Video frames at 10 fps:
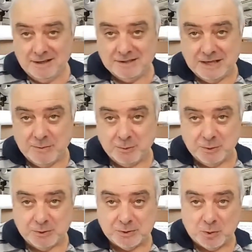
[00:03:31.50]

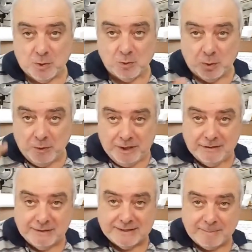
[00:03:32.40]
Estamos
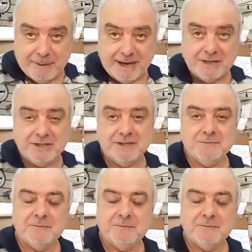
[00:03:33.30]
concluindo essa parte